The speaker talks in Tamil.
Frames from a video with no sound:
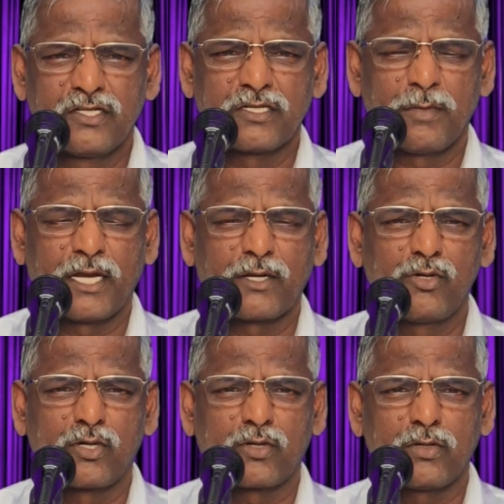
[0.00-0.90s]

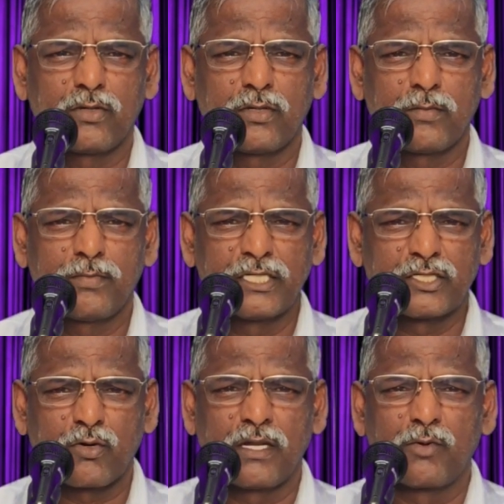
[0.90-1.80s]
திருச்சபைக்குள்
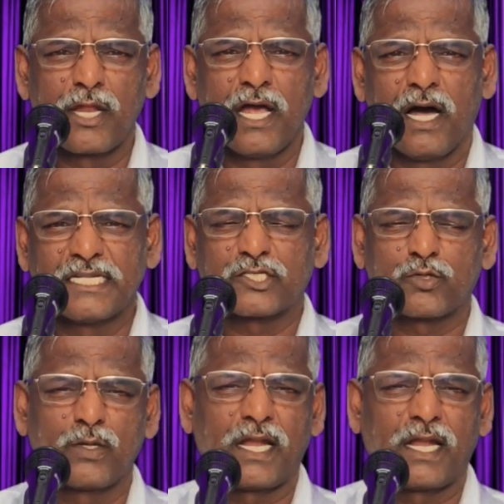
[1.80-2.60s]
பெற்றுக்கொள்ள முடியாத